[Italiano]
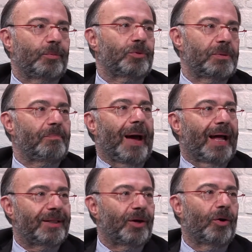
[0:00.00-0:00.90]
più
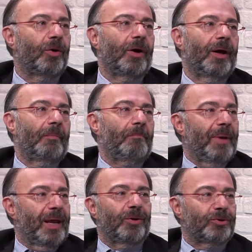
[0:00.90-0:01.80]
simpatico,
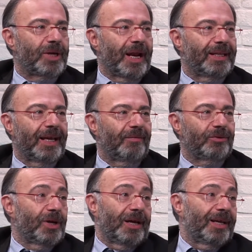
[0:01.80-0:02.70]
meno sgradevole,
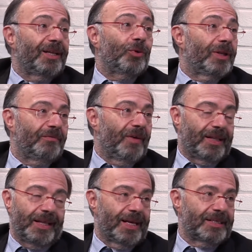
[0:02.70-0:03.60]
cioè i tuoi
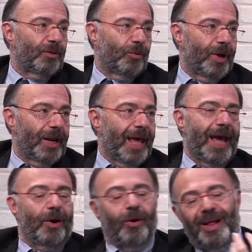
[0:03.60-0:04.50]
difetti restano quelli.
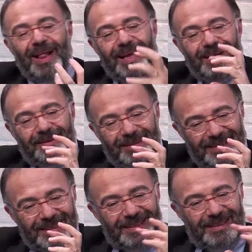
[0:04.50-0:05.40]
Ecco,
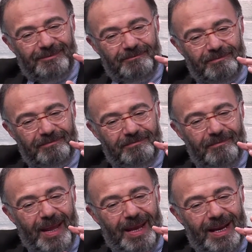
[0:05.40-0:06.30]
ehm,
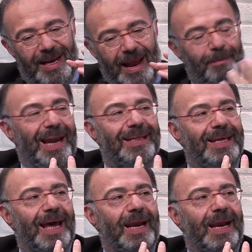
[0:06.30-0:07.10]
la malattia